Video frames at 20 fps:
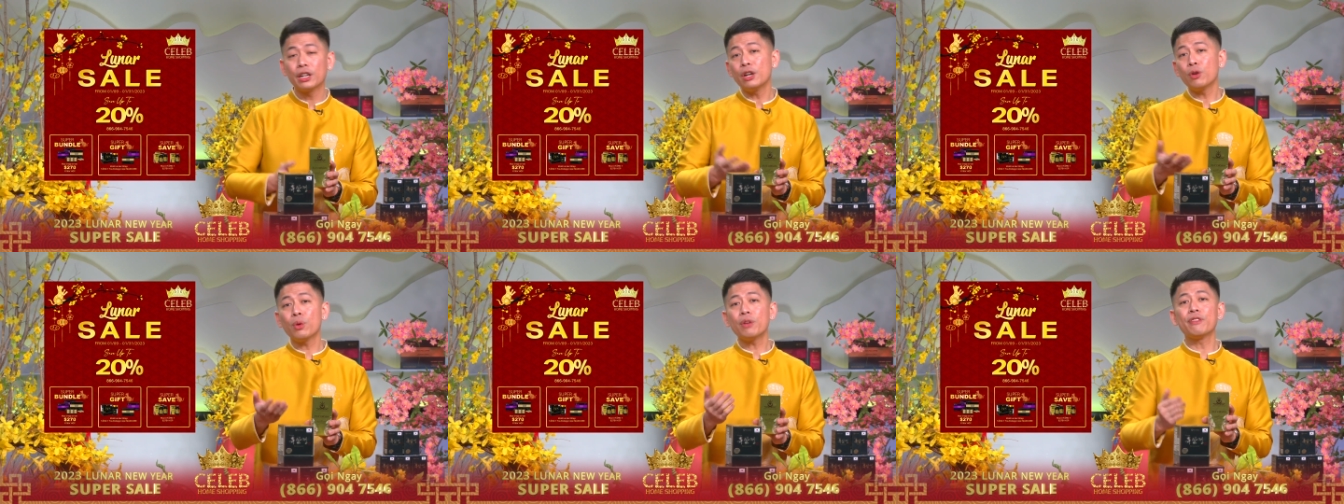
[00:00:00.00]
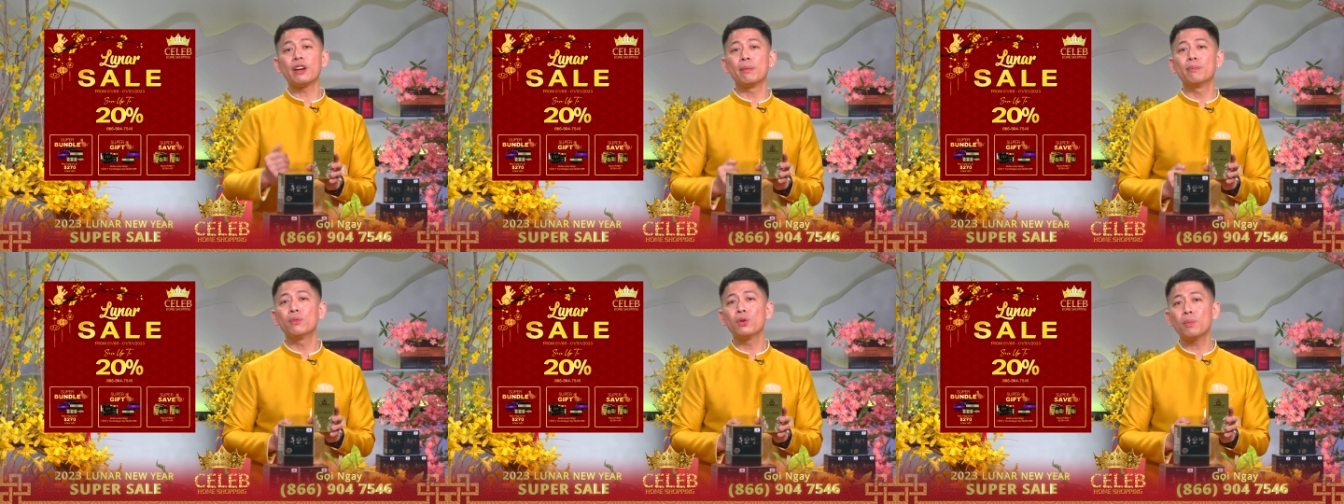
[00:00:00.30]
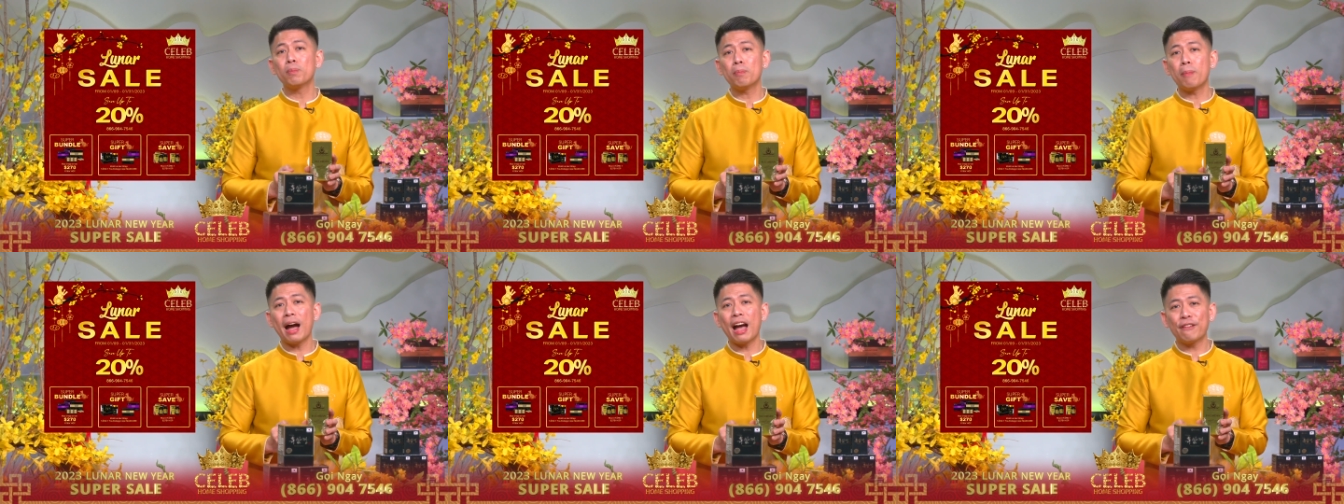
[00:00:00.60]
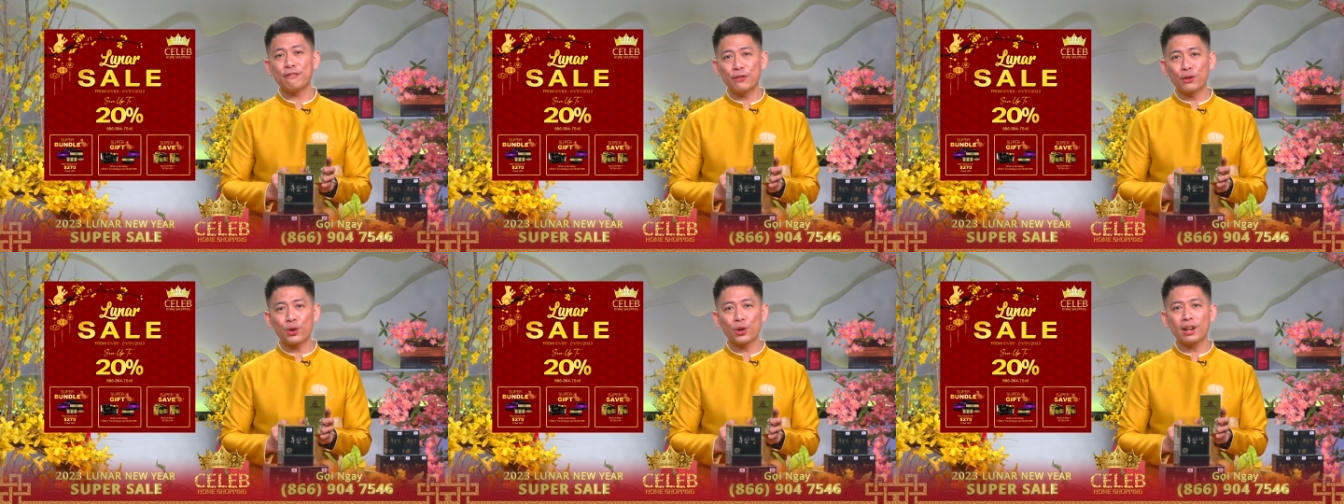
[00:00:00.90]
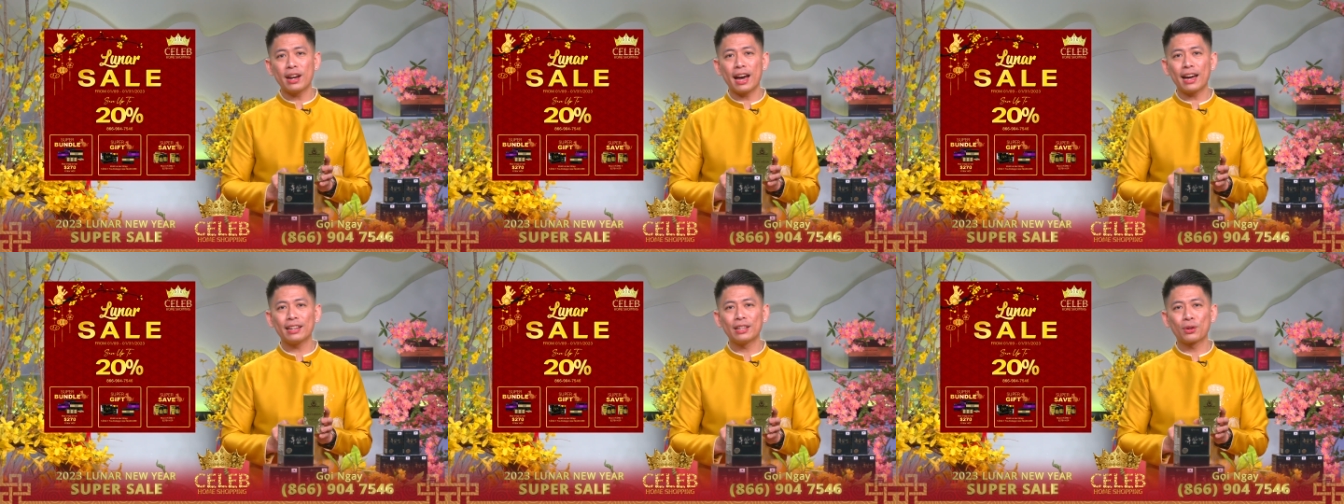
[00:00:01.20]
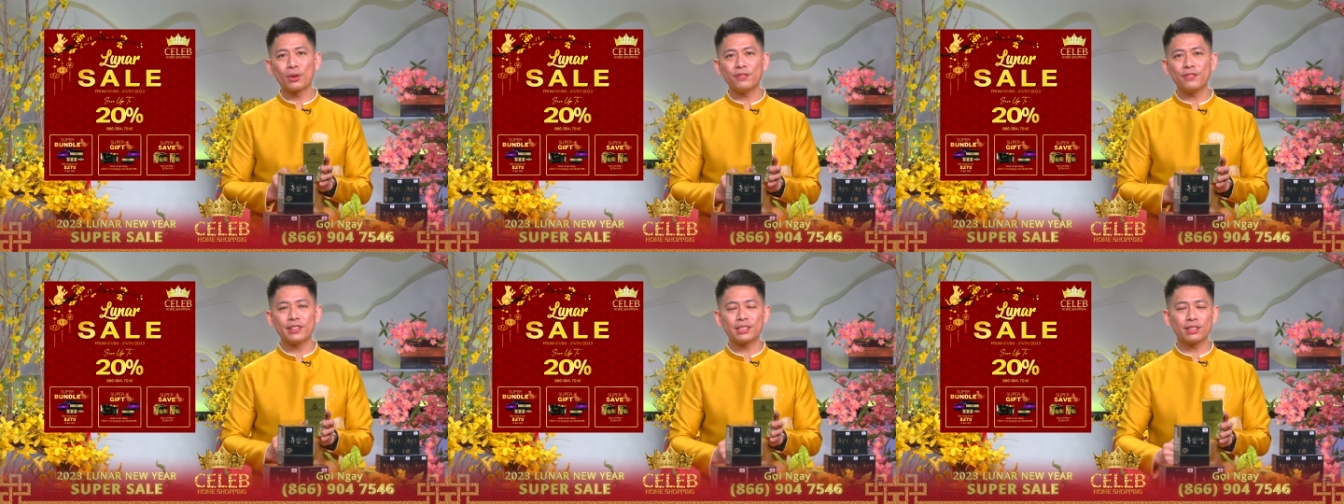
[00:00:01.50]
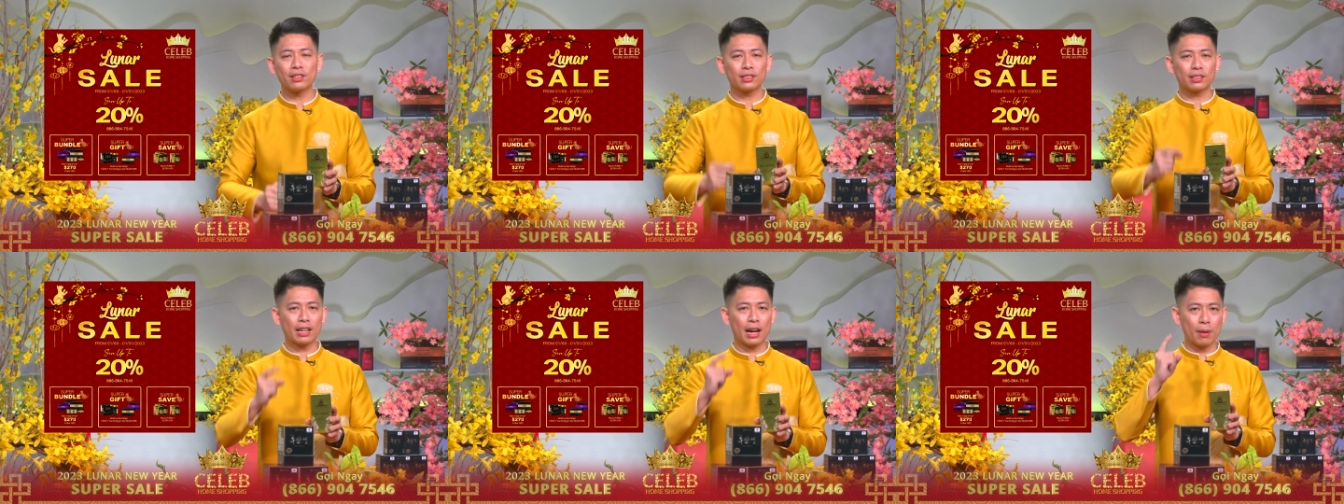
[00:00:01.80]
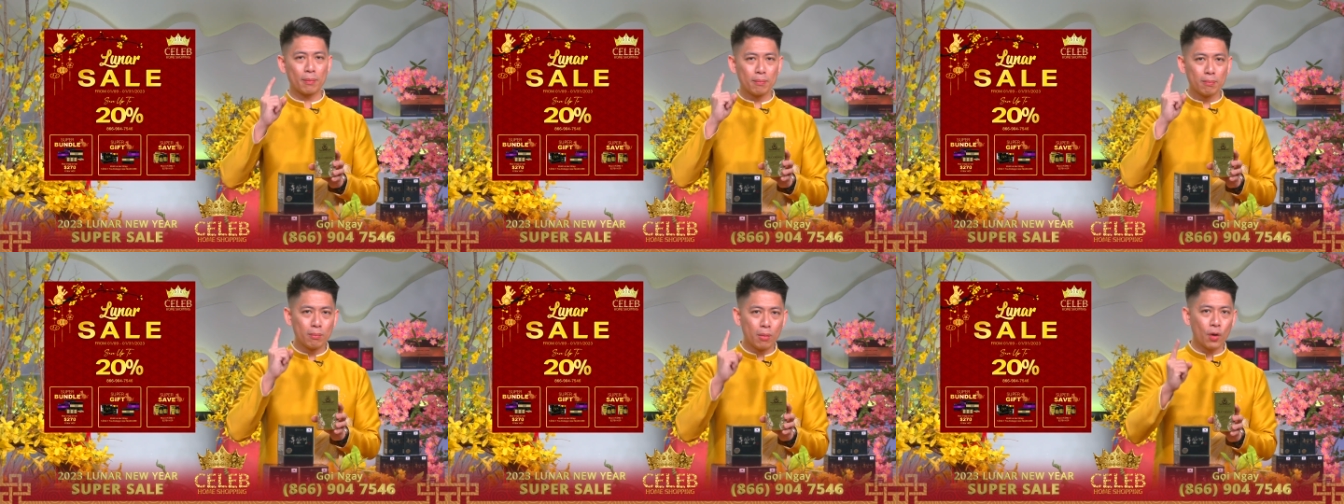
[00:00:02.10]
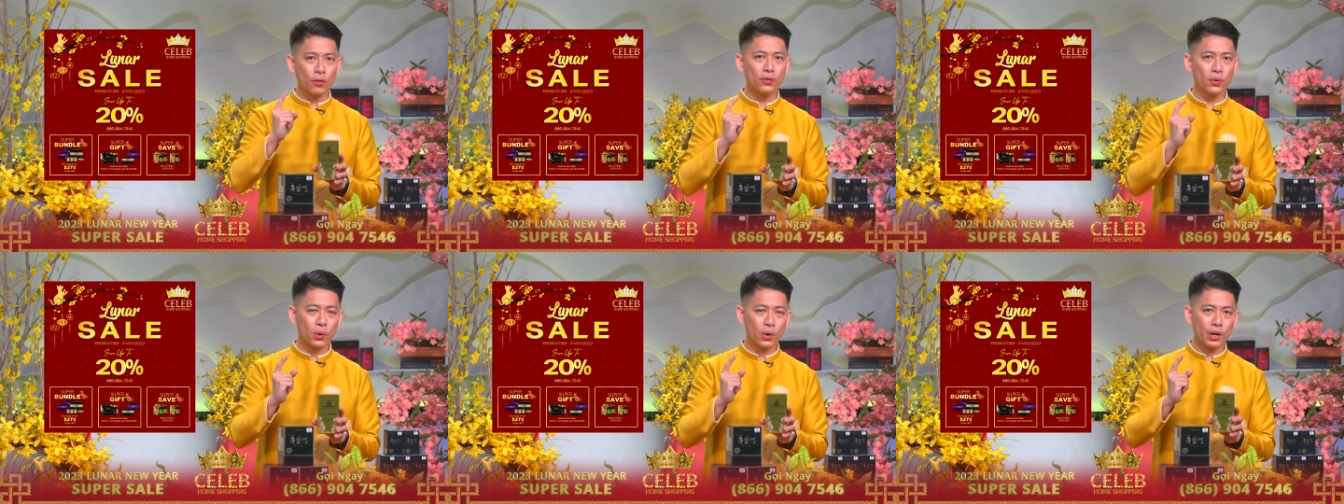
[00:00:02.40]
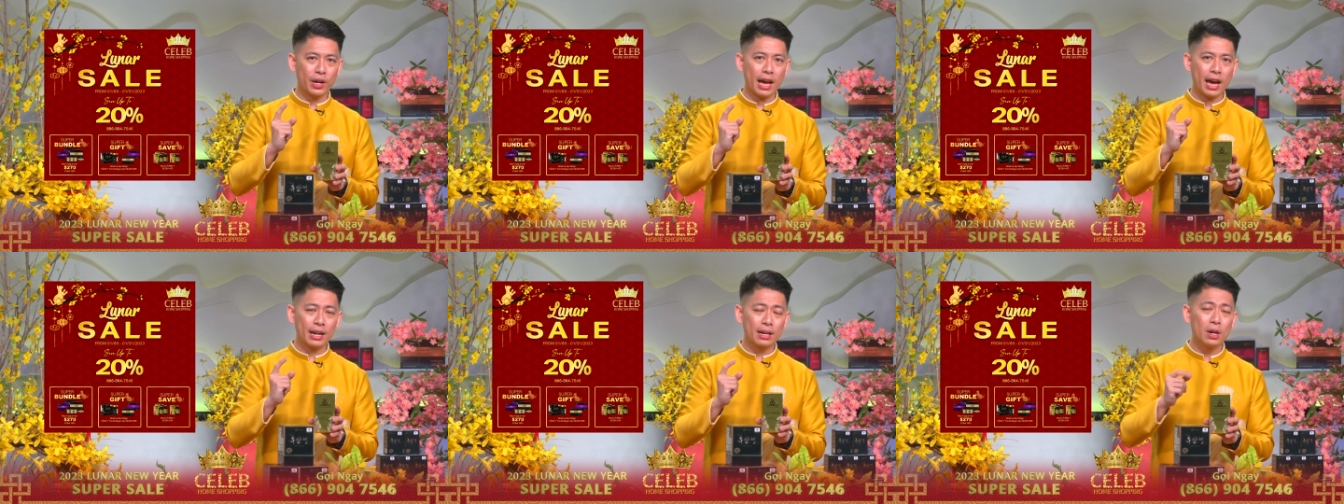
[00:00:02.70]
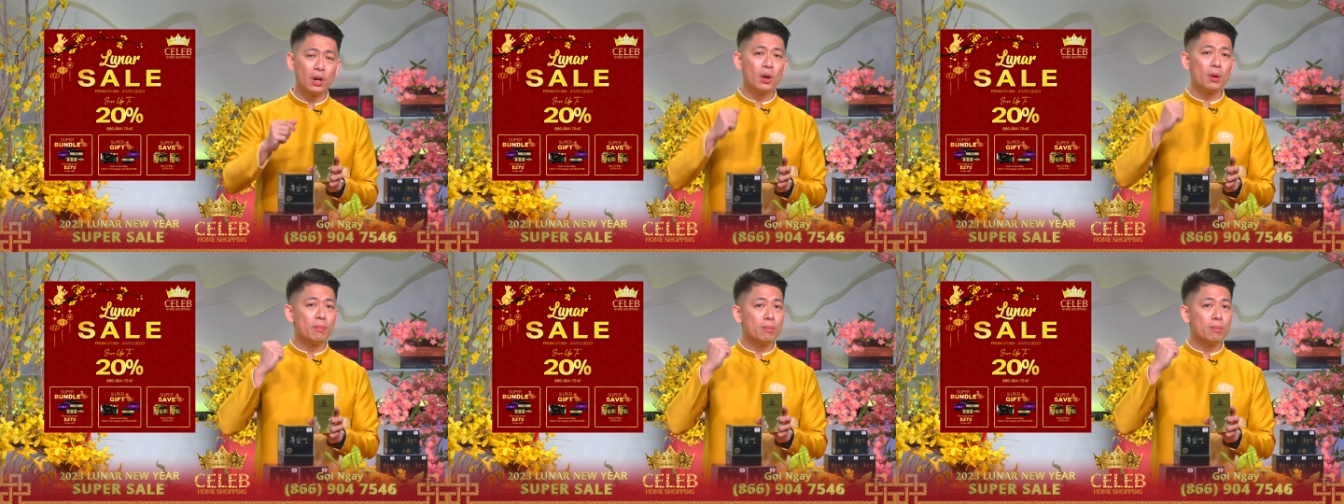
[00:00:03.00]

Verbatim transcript: Khi quý vị mua 3 Fucoidan thì quý vị sẽ được tặng 1 Fucoidan,